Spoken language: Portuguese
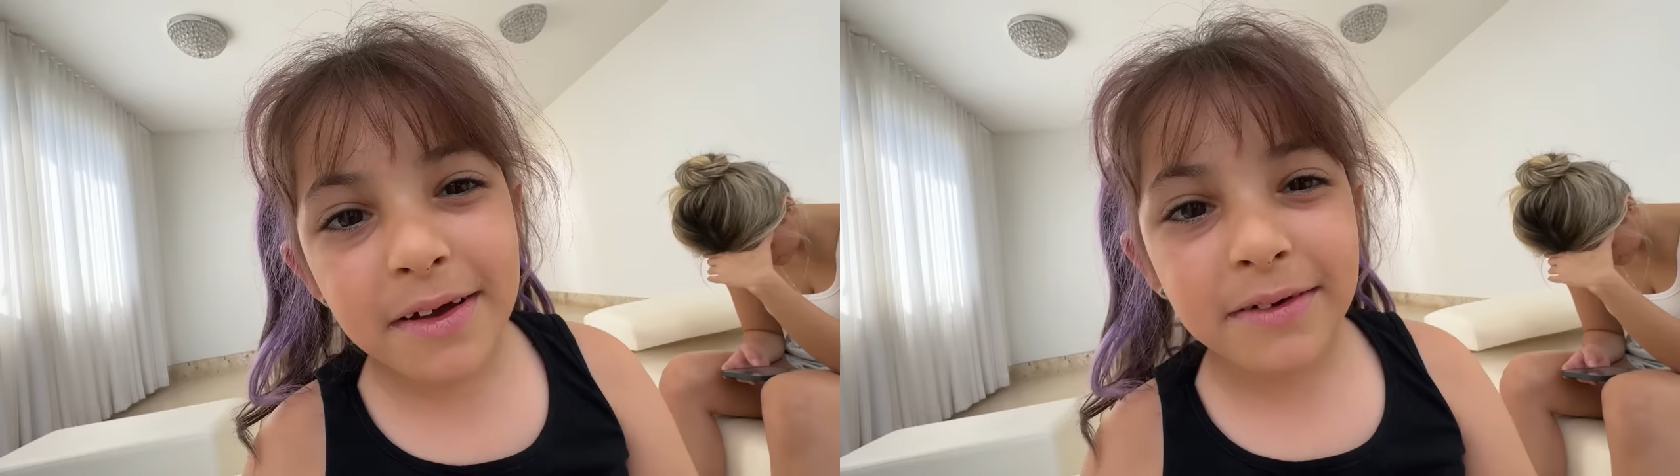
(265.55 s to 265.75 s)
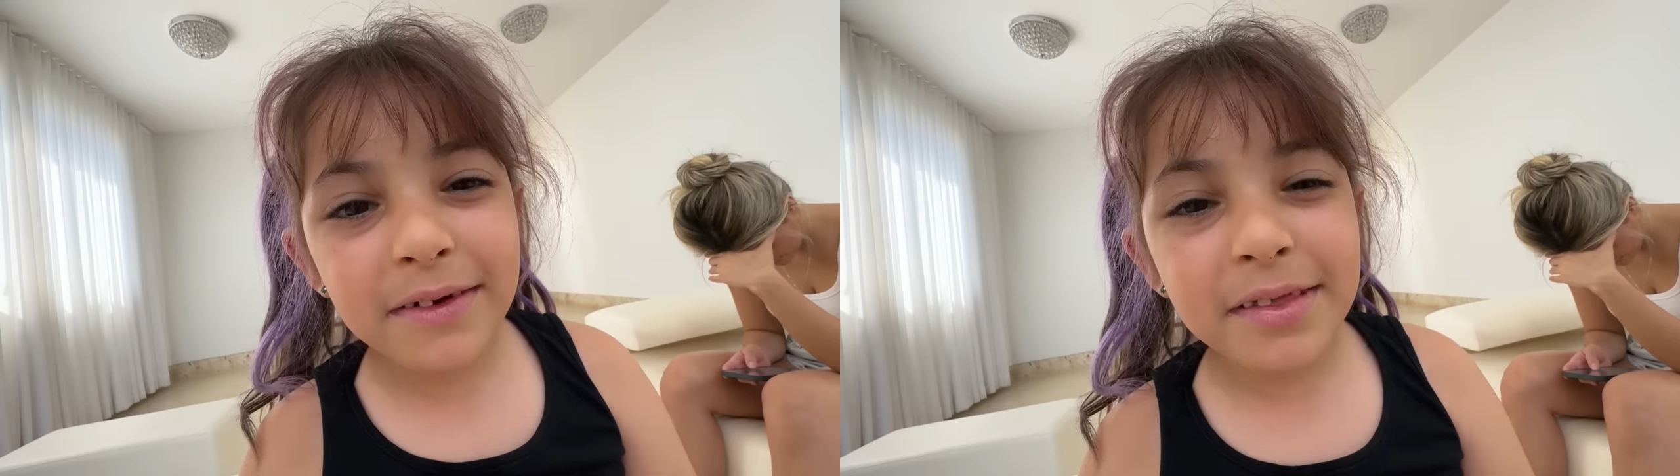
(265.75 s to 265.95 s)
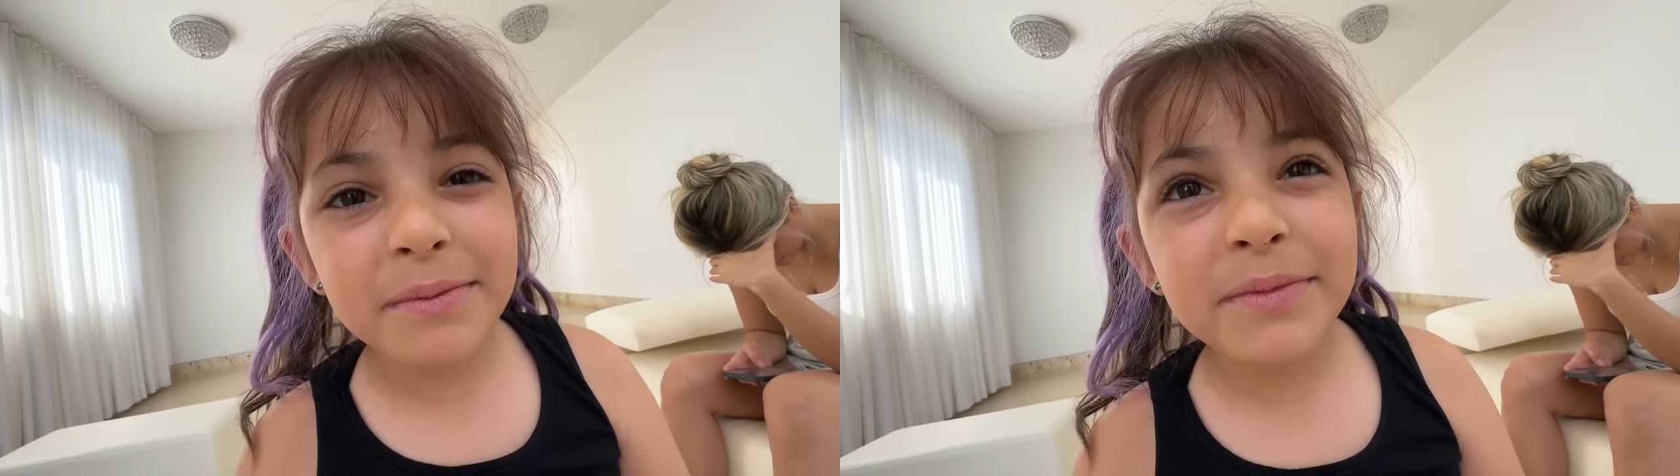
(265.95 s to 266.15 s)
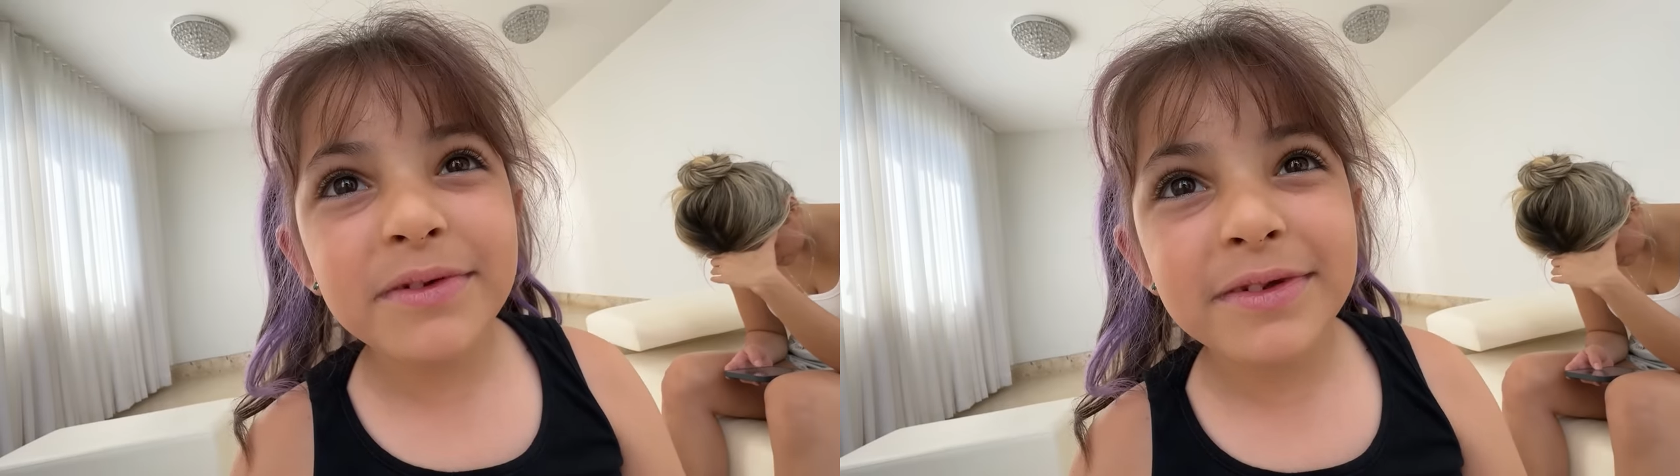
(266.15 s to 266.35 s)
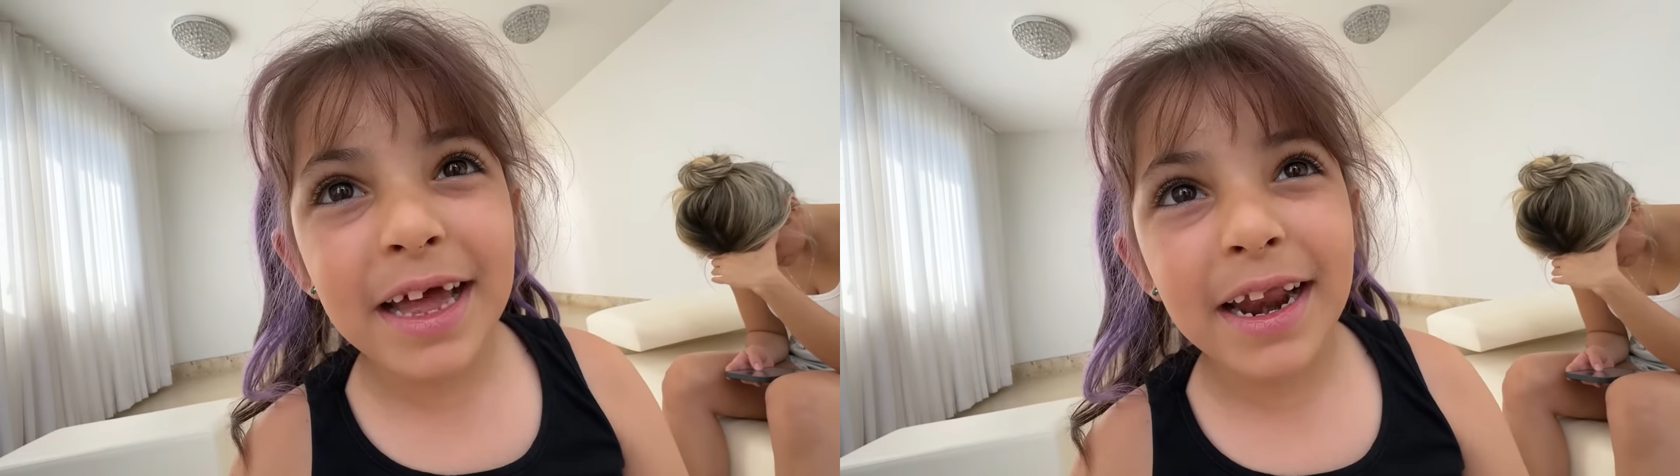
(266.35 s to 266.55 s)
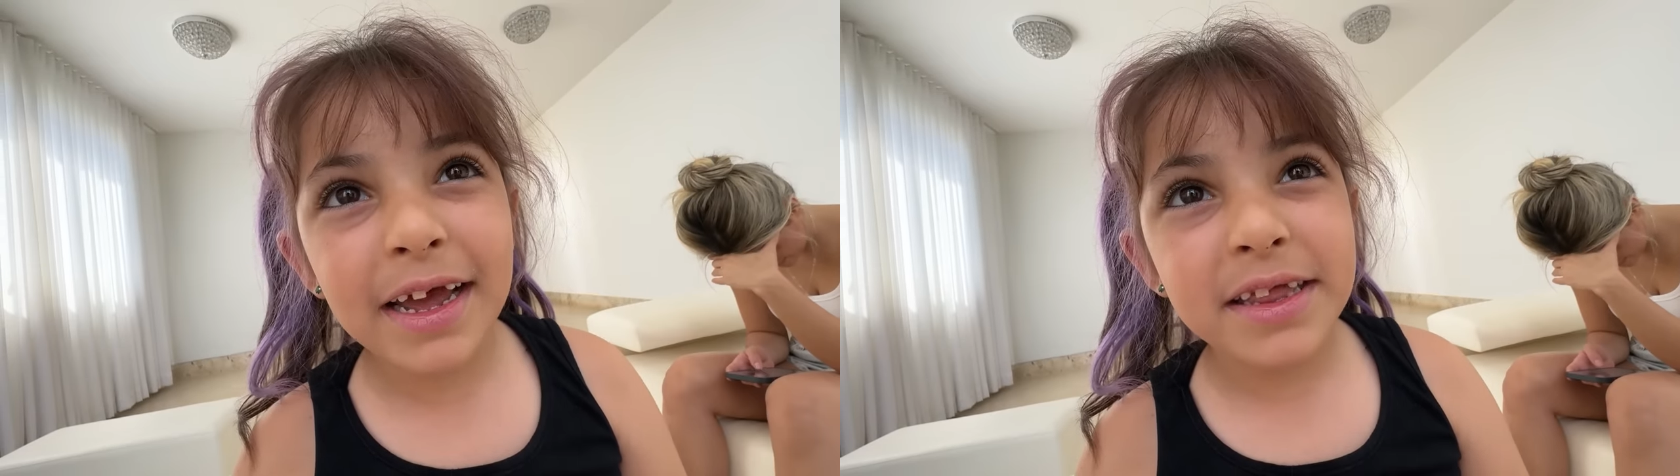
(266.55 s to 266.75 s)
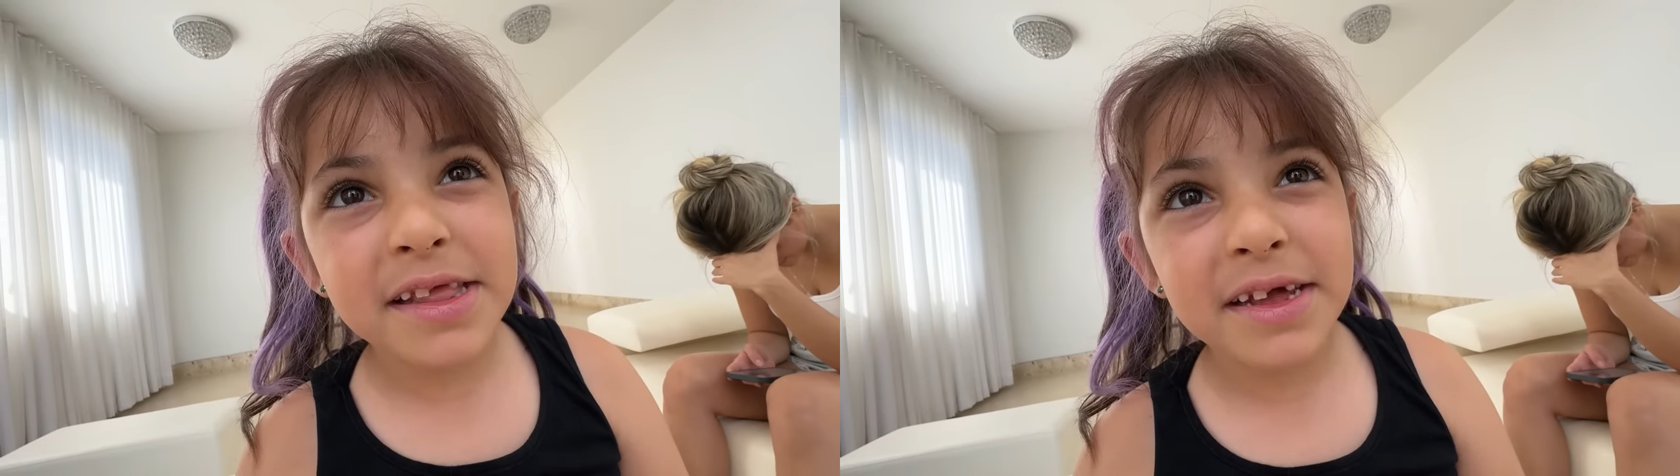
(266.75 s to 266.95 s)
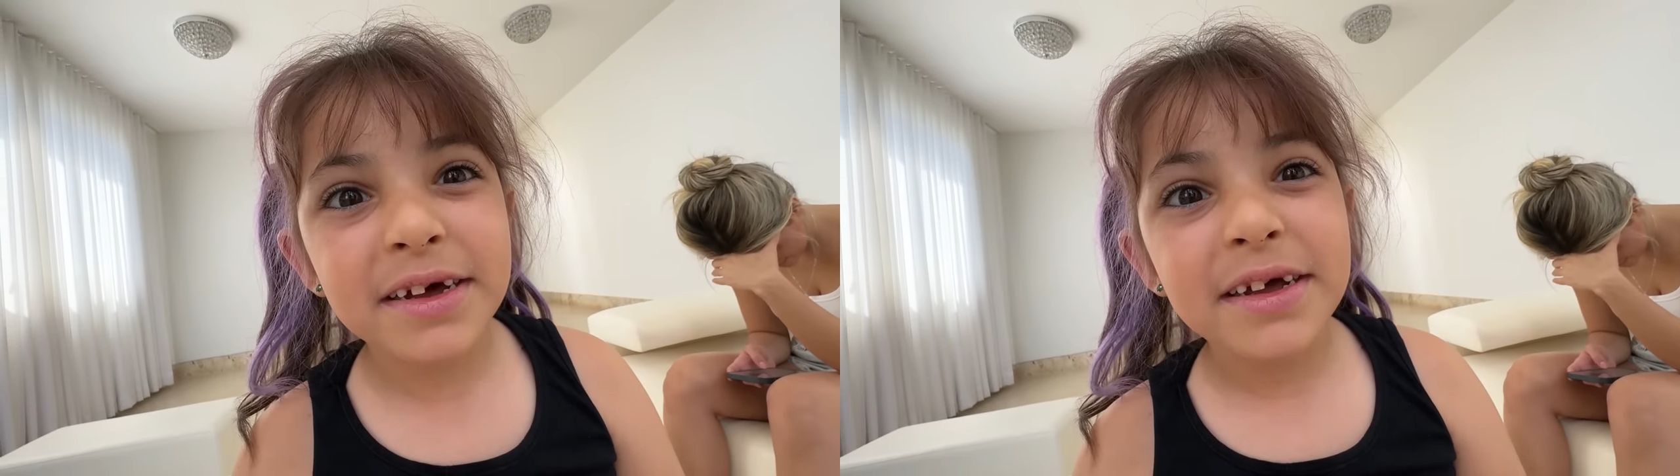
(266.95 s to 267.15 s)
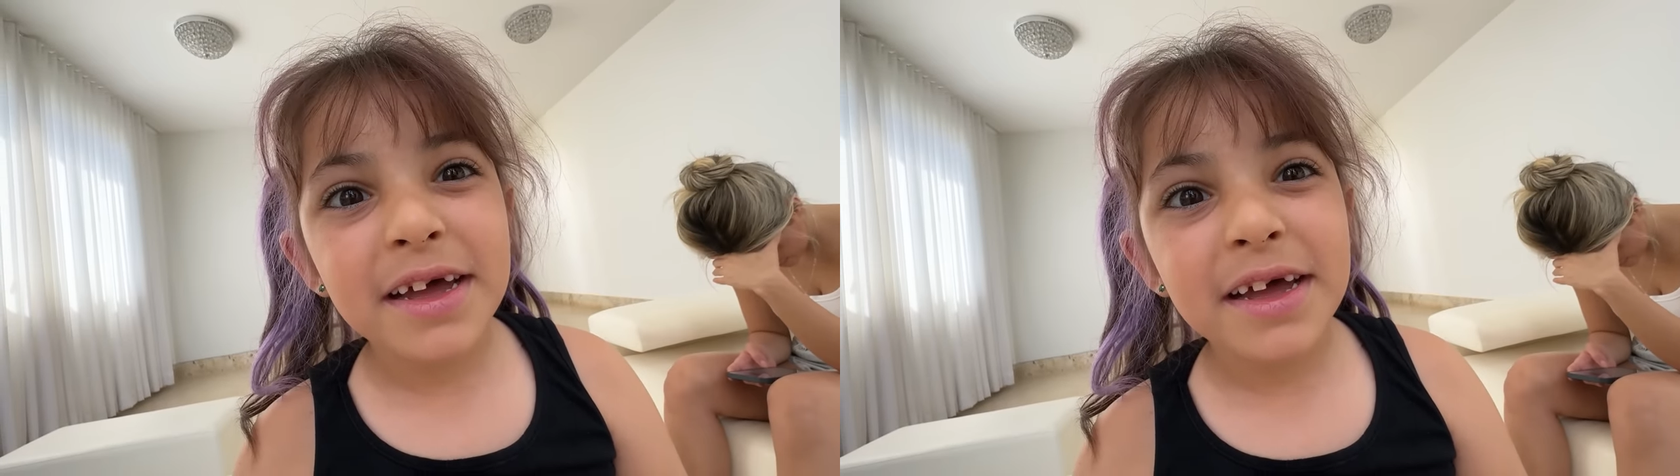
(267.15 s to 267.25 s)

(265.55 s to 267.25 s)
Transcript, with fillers: eu gosto muito da Alexa